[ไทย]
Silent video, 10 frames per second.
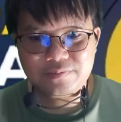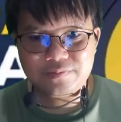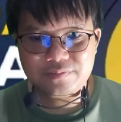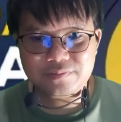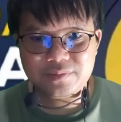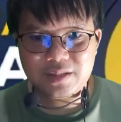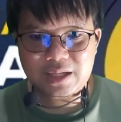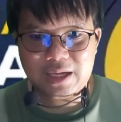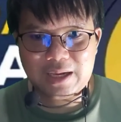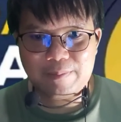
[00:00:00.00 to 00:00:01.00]
2
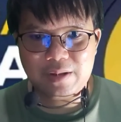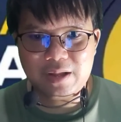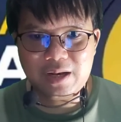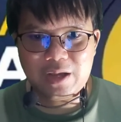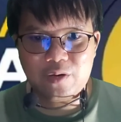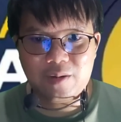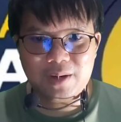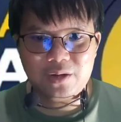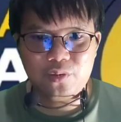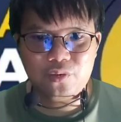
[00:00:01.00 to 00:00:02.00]
นะครับเราก็
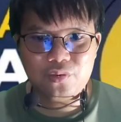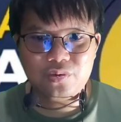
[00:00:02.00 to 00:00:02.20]
มาดู